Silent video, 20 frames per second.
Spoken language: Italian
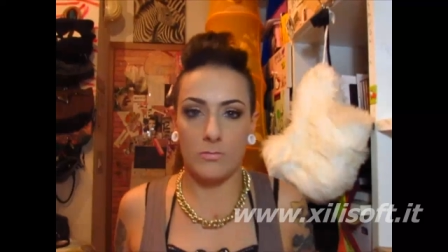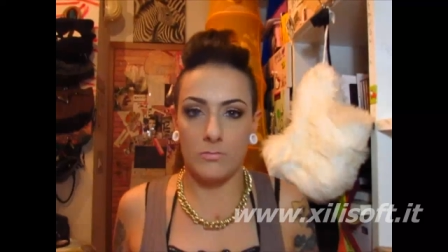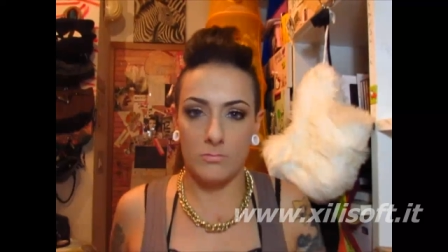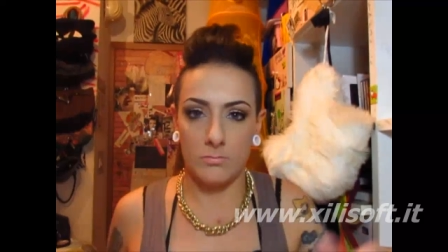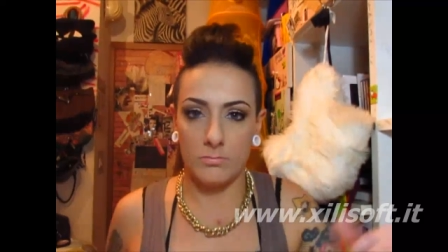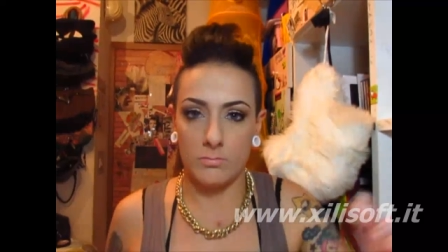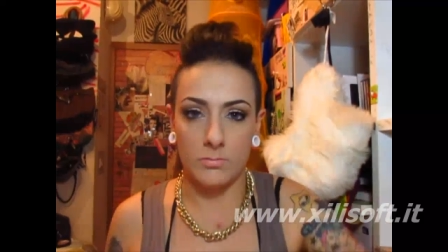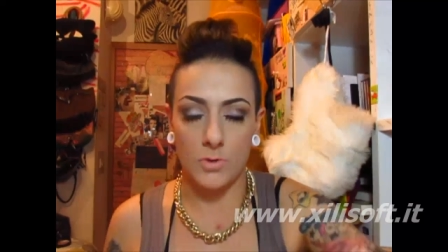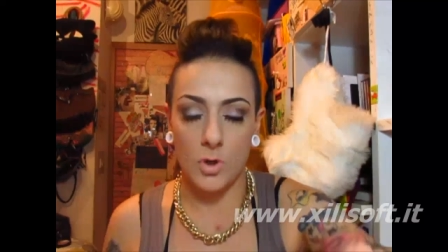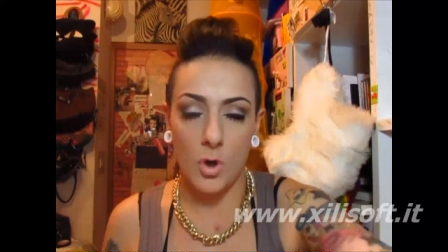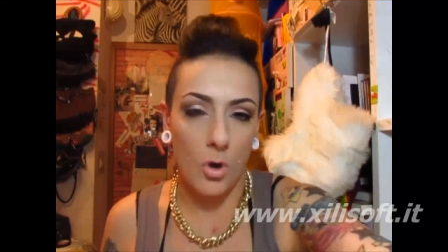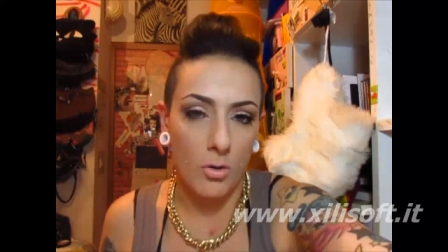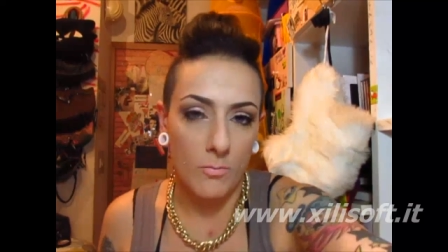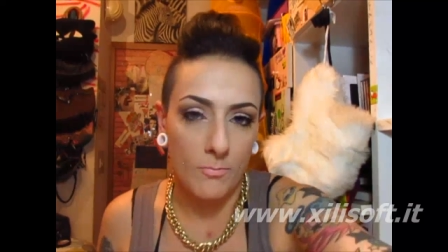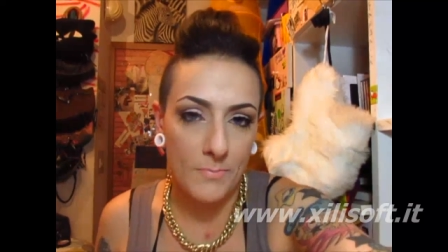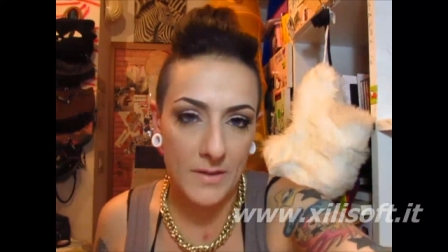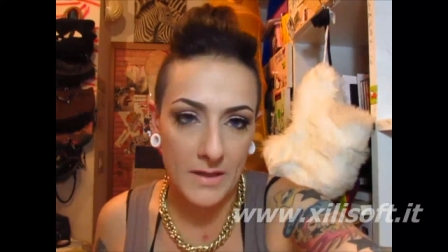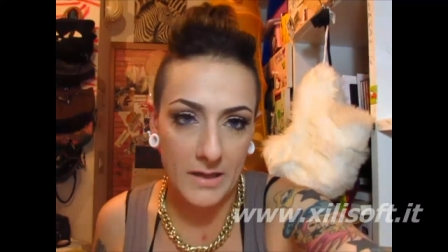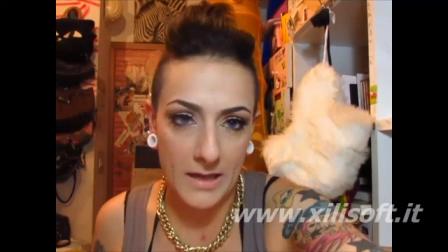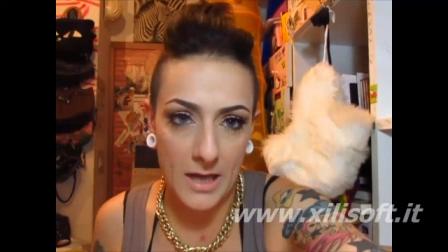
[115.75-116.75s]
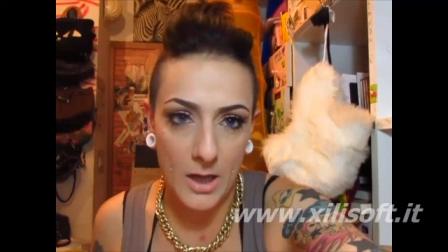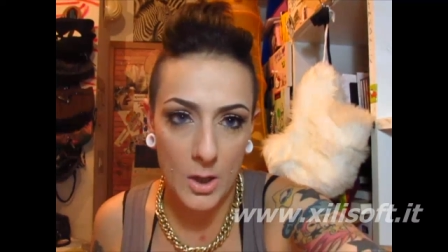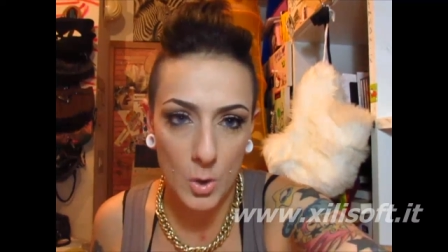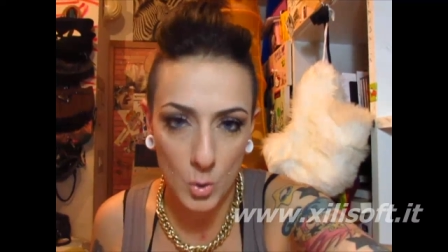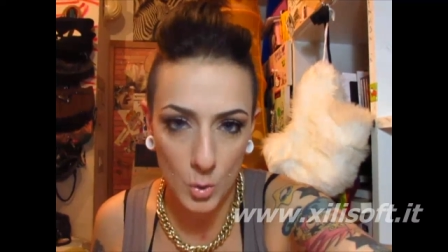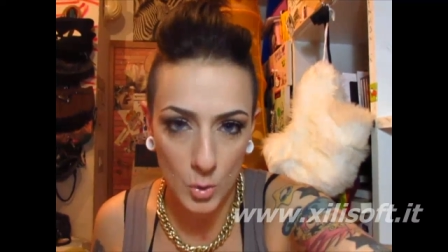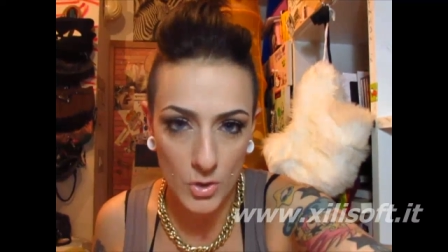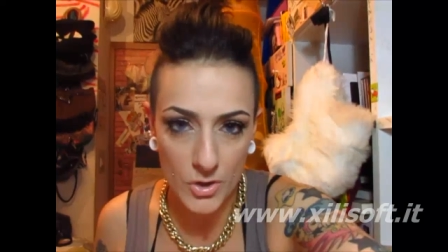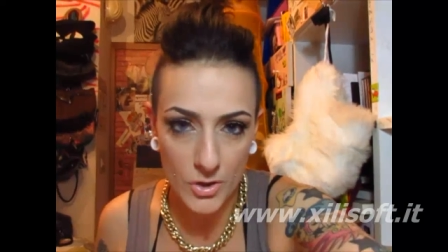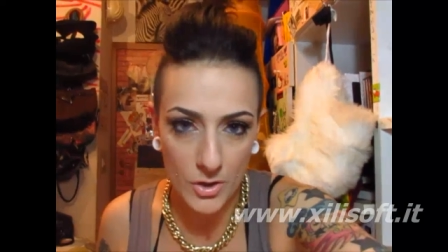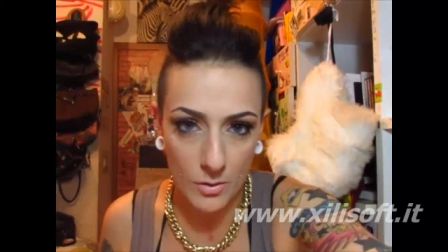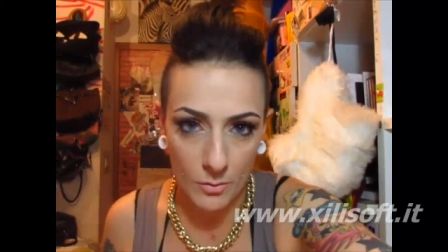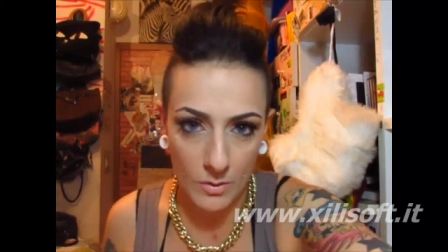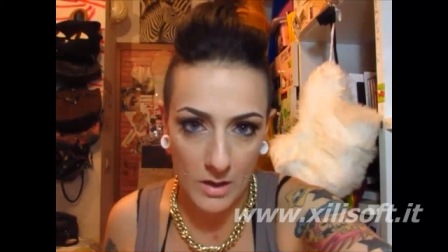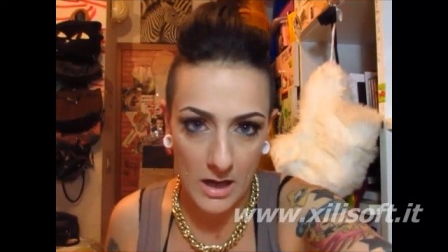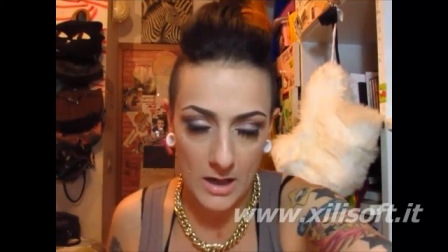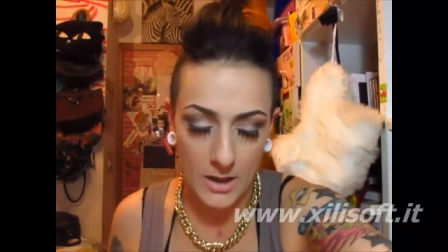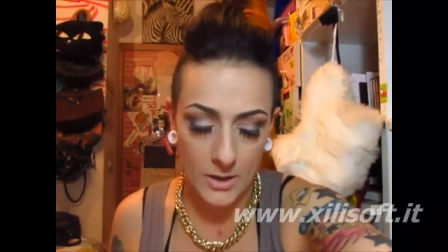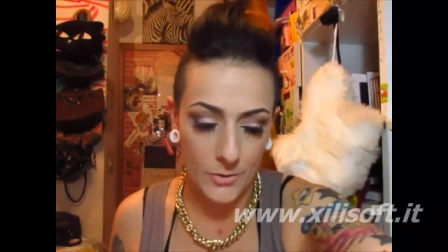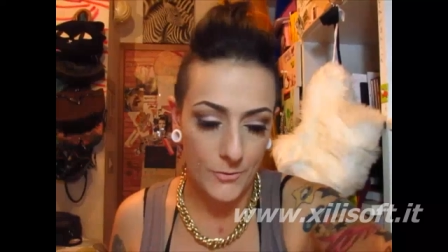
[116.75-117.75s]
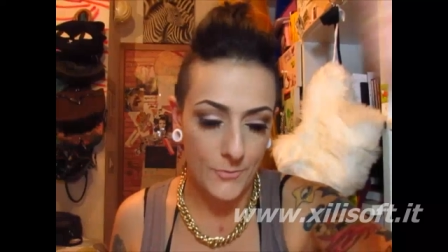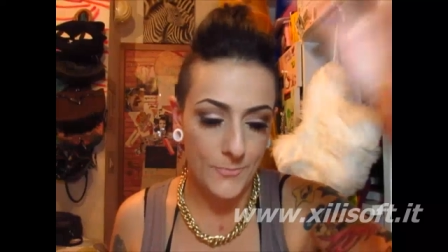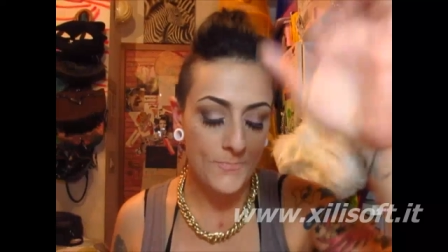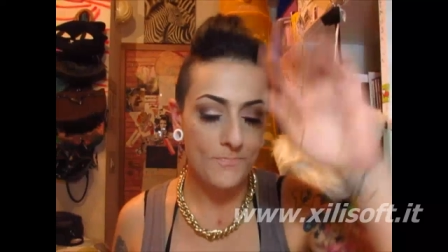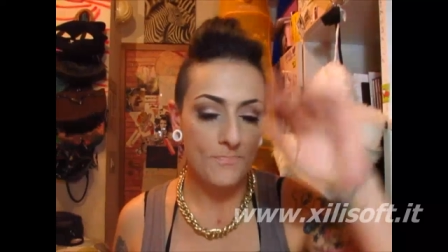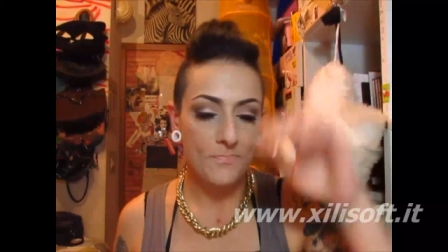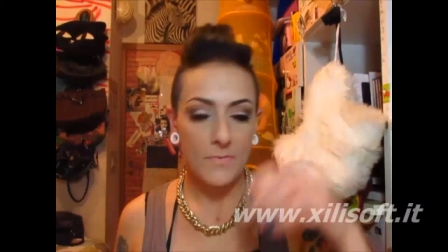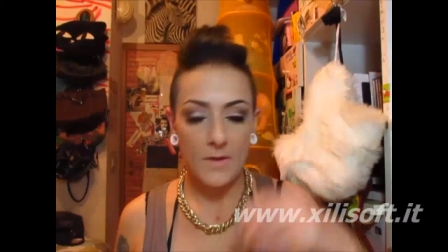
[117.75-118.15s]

no perché a luglio è un anno